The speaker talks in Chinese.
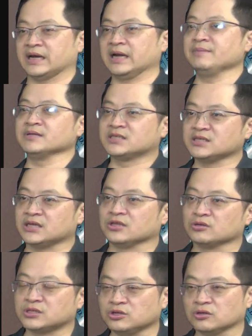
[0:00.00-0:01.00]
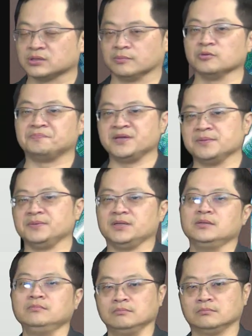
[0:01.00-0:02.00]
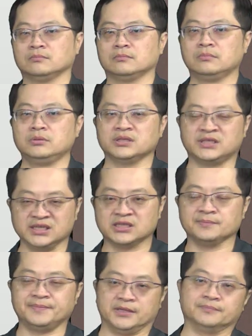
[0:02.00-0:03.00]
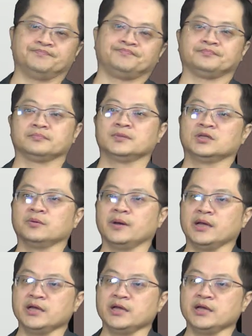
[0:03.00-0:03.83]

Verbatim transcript: 他们之前都是用什么？用 PB 净值比，对不对？